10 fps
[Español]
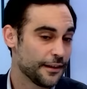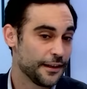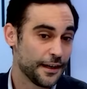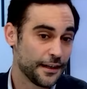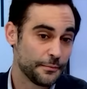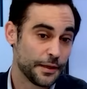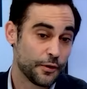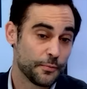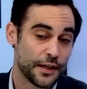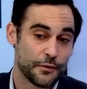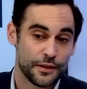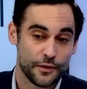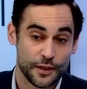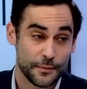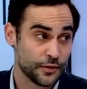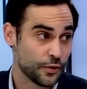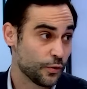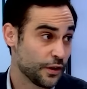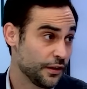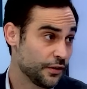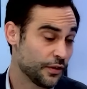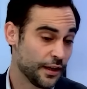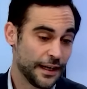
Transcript: legal, bajo el paraguas del ordenamiento jurídico,